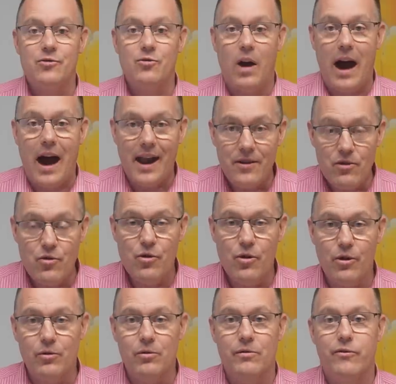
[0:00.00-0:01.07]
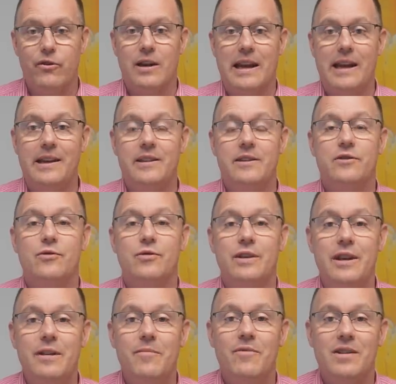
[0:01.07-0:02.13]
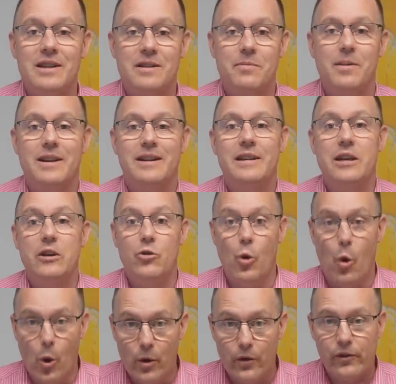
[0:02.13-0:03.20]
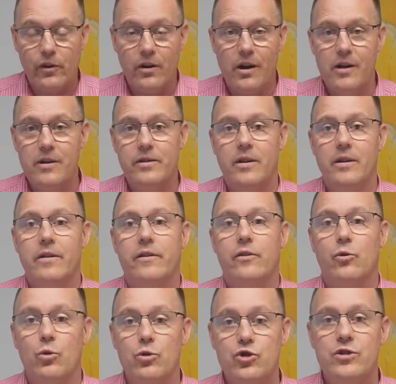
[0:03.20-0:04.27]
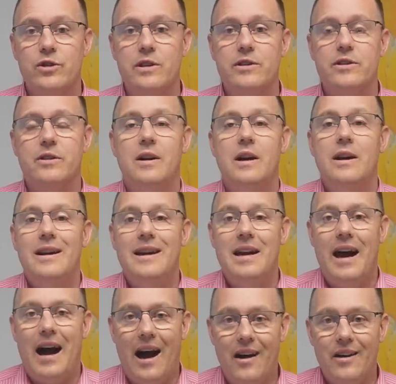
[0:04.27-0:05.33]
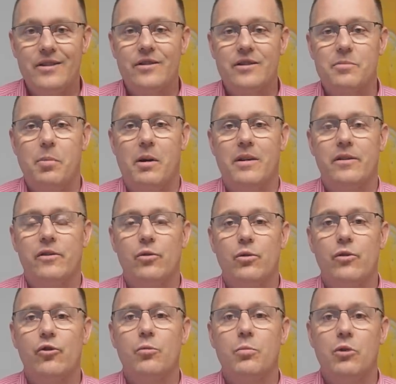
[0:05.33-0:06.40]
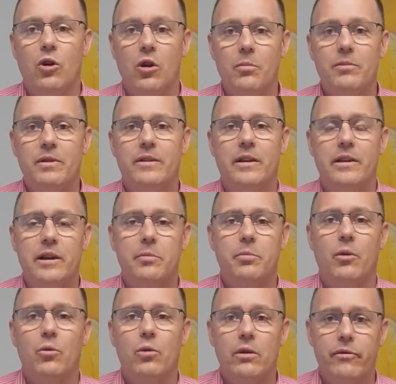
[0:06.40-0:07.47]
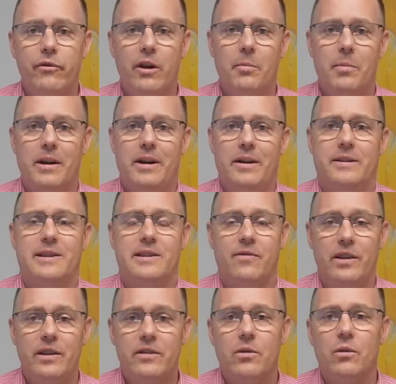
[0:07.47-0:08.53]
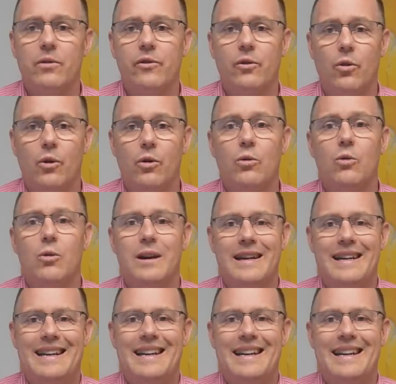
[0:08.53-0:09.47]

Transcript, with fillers: so anhören und vergleichen zu dem, was man in Österreich als durchschnittliche Alterspension so bekommt, da liegt man ungefähr bei 2000 Euro,